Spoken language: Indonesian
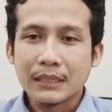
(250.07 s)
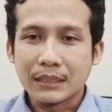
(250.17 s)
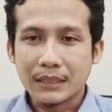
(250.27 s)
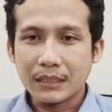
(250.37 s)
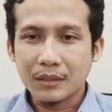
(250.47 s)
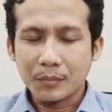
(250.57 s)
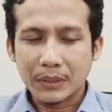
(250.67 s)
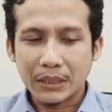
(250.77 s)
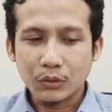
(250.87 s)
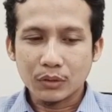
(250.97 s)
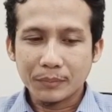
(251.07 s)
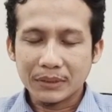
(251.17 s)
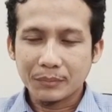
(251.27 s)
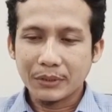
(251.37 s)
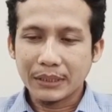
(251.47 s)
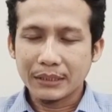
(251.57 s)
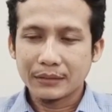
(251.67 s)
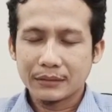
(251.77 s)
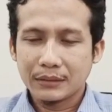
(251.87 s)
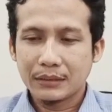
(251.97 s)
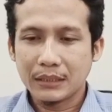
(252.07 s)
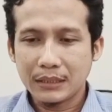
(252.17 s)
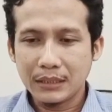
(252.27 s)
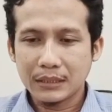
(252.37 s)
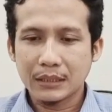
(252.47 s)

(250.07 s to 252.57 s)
Jadi begitu teman-teman ya. Jadi